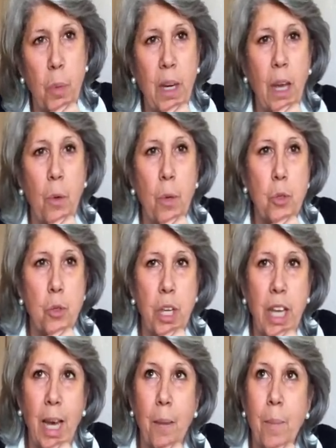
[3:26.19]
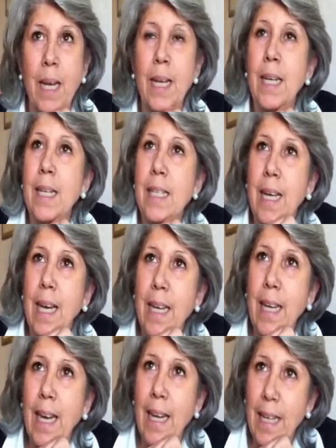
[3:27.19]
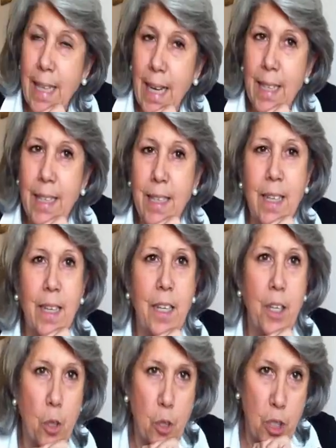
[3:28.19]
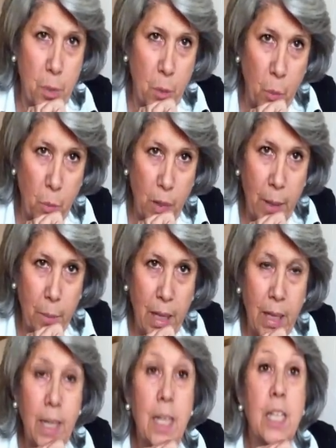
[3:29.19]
perché questo si chiama scaricare ad altri i nostri problemi.